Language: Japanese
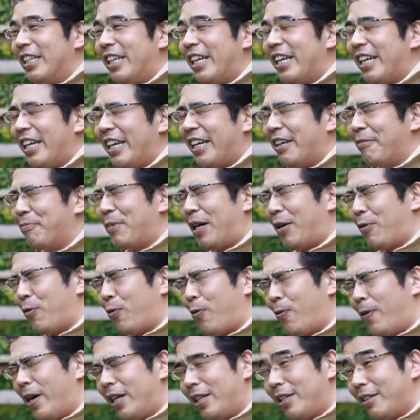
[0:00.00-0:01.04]
えー、まあ、
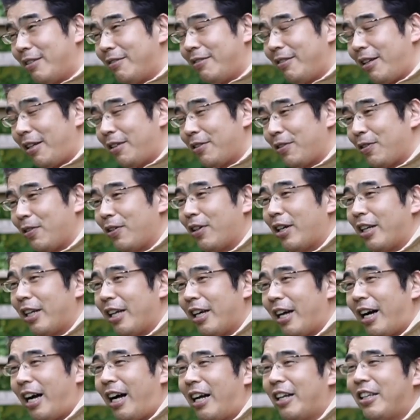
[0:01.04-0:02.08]
追わなくなるというかね